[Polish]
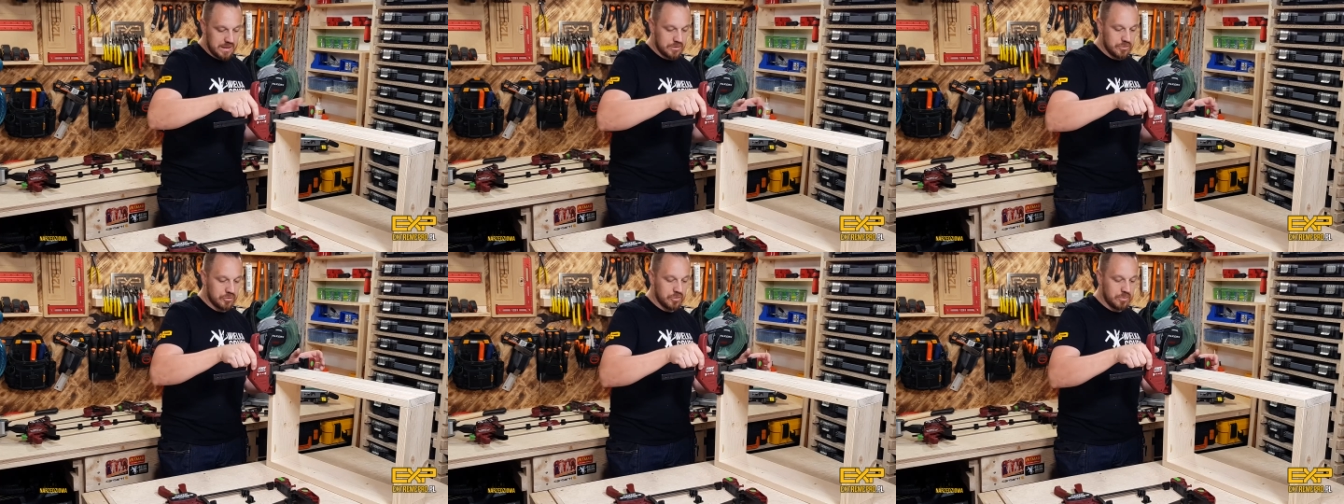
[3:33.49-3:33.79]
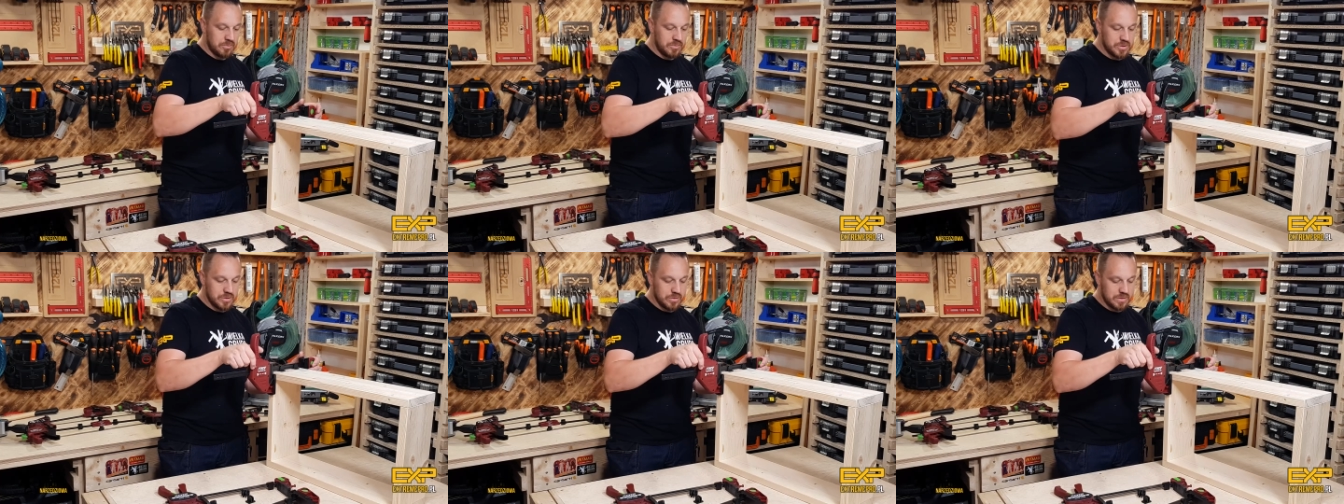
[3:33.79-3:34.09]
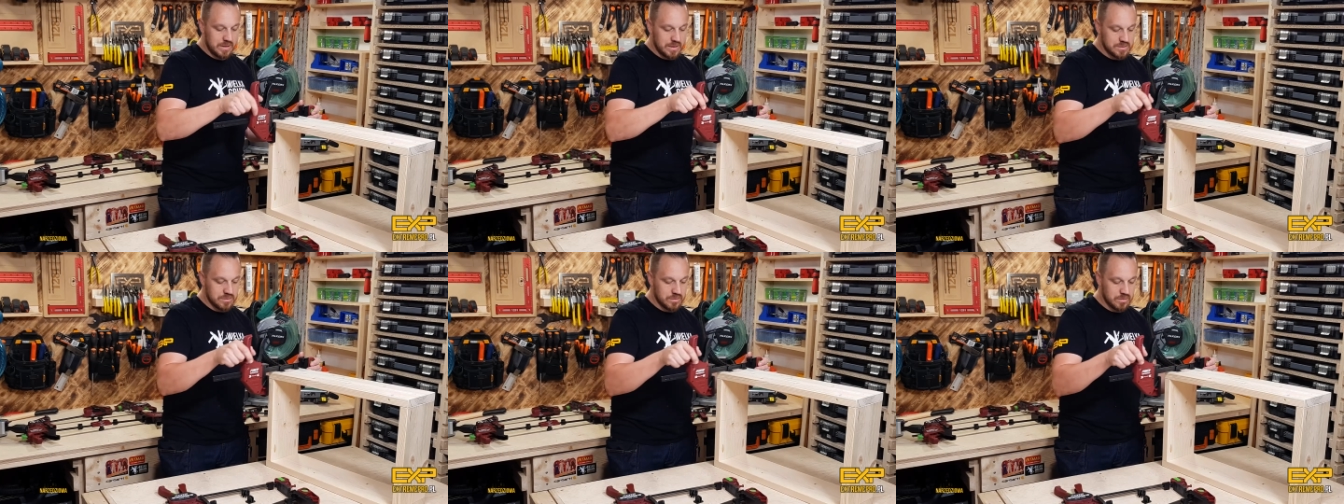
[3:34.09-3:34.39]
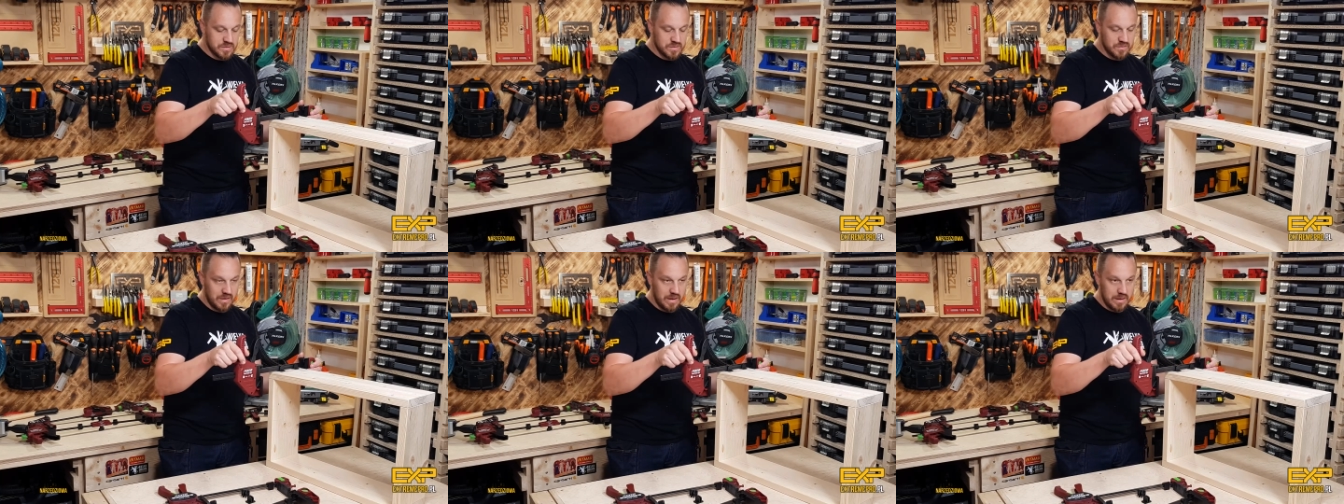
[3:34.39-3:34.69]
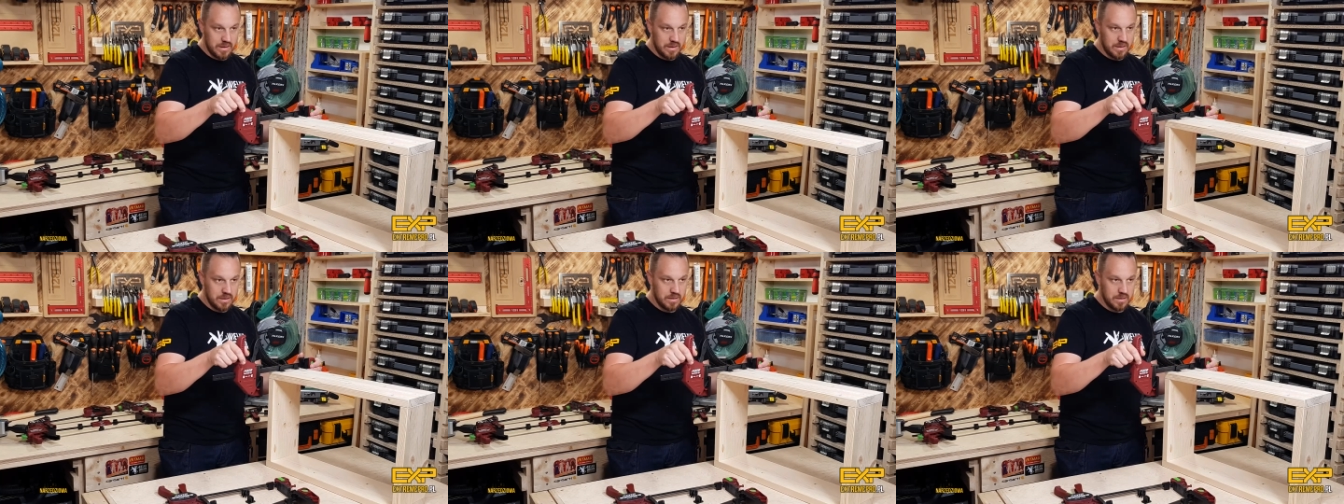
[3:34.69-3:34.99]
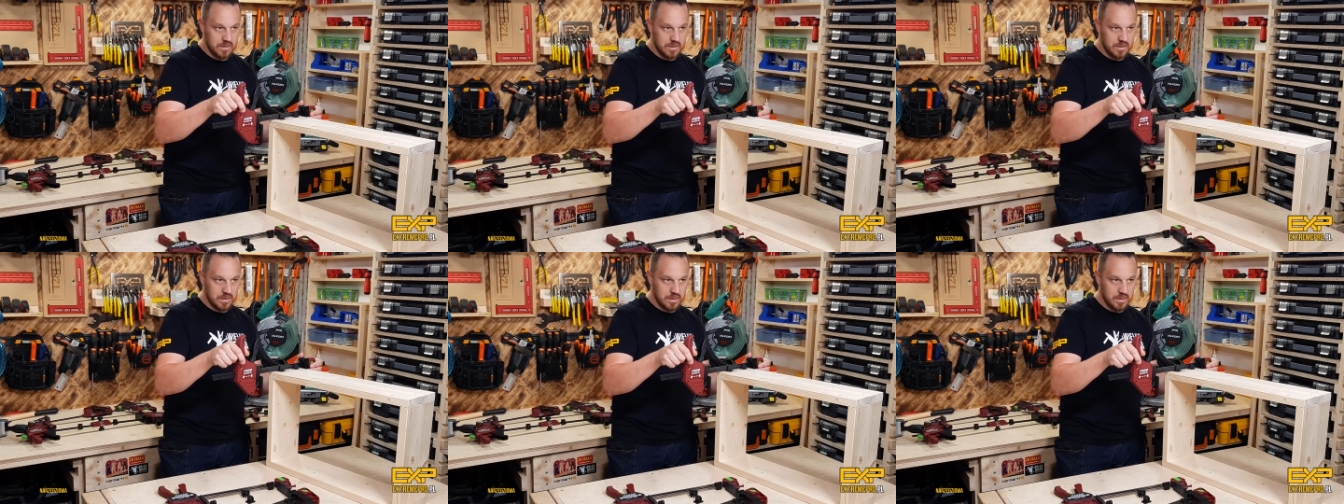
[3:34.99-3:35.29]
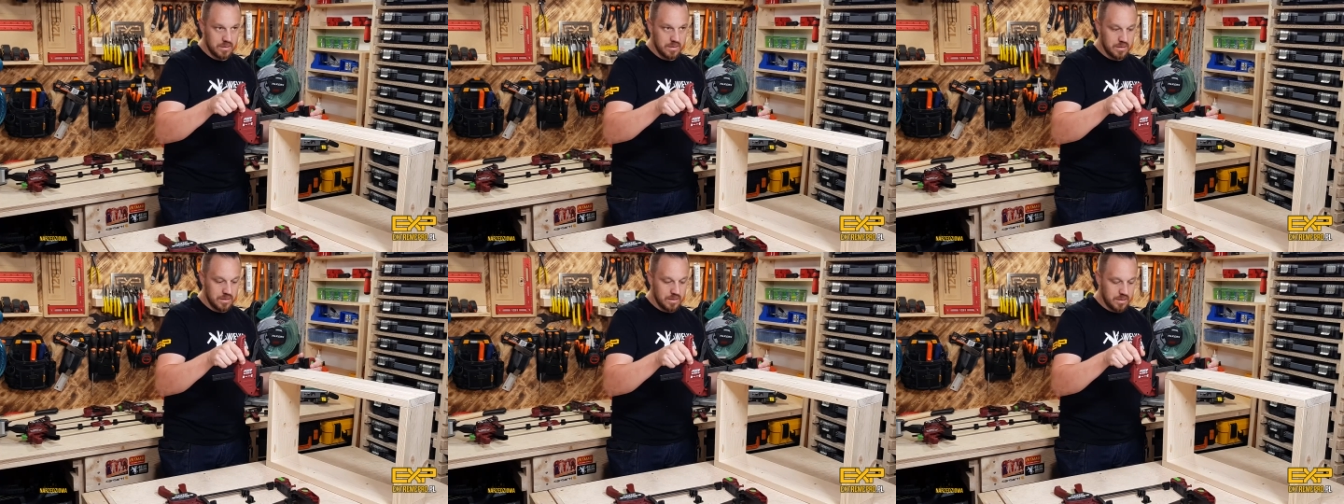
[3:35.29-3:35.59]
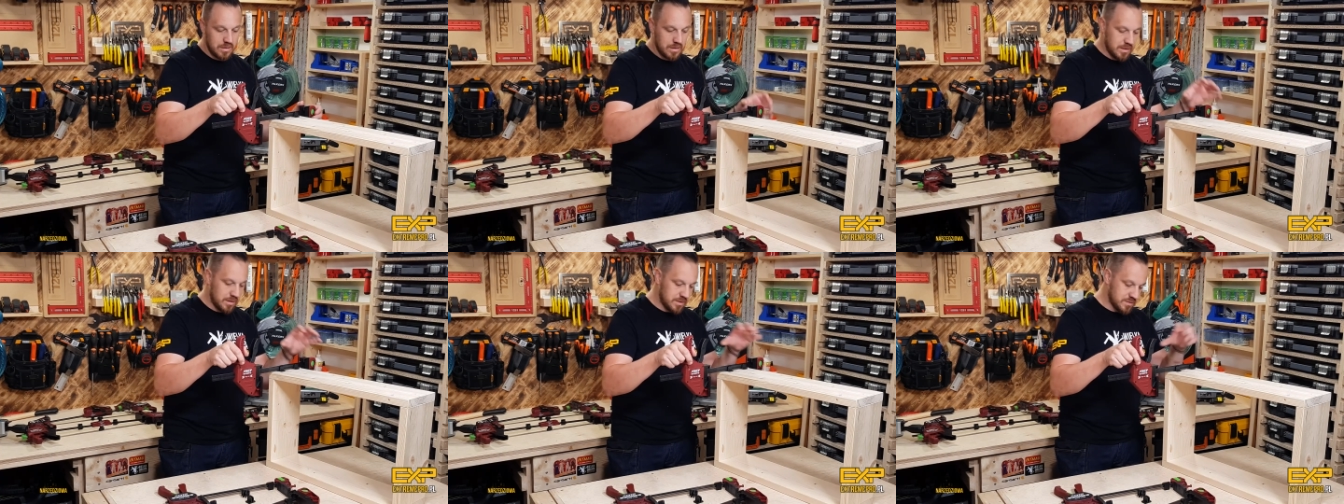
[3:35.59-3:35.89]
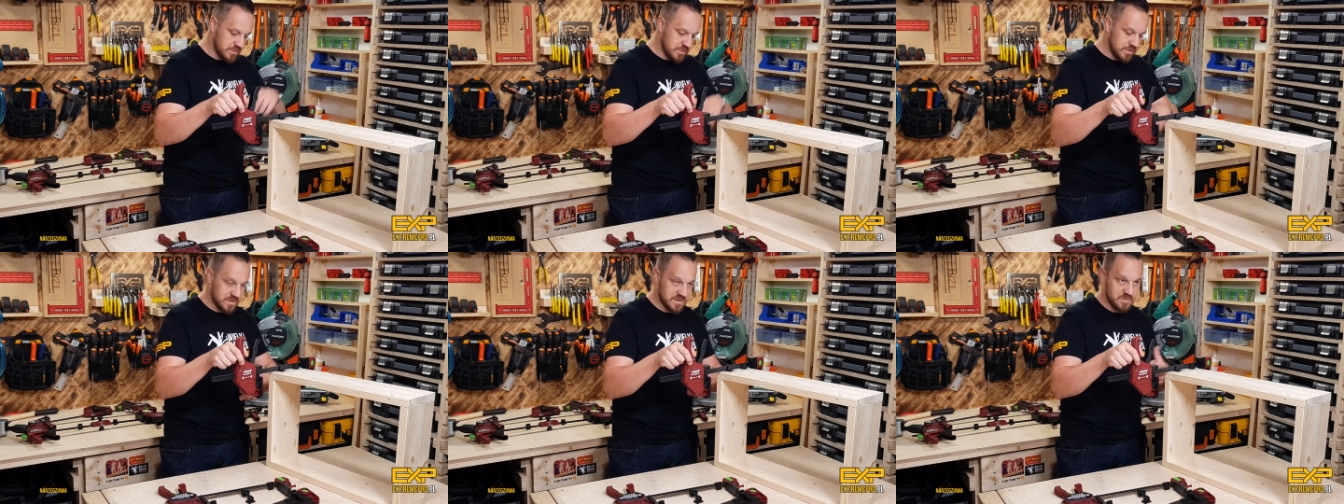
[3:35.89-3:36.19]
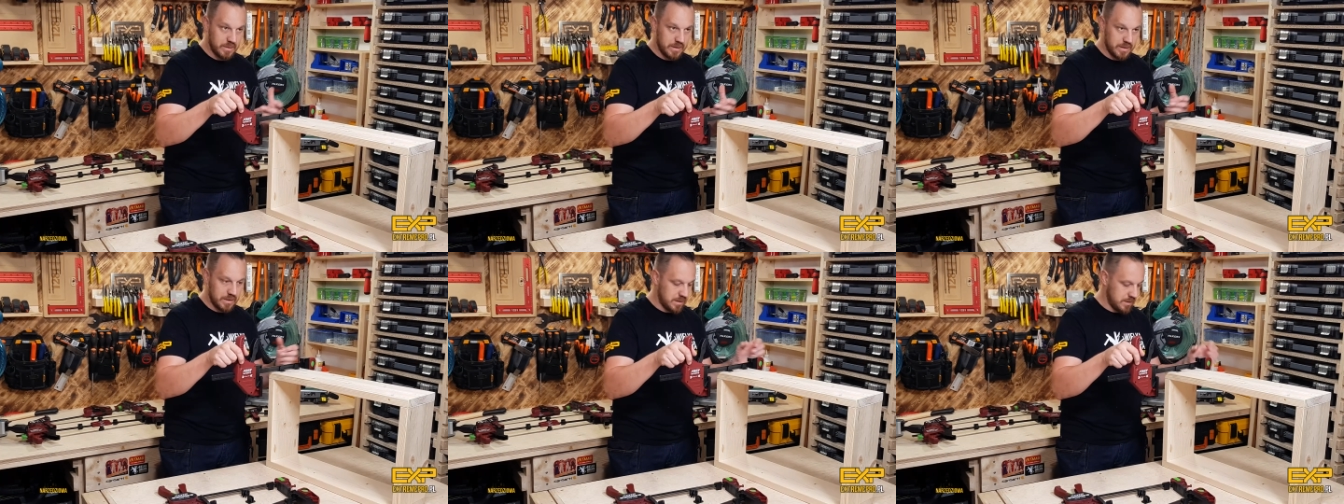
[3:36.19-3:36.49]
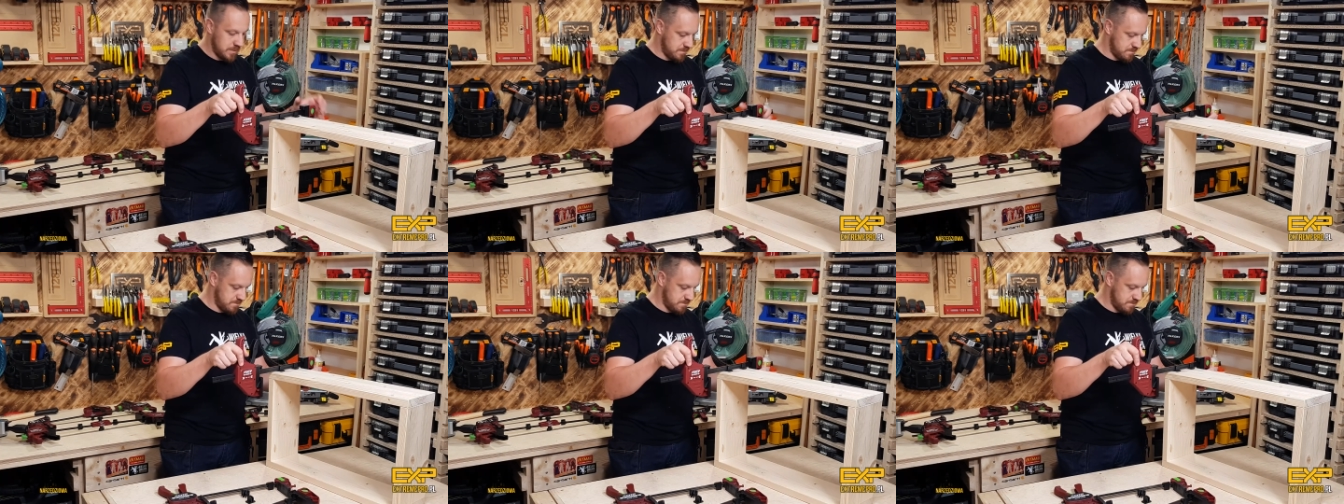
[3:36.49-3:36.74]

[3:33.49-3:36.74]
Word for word: to to mi się od razu rozwali. No i coś nas spadnie.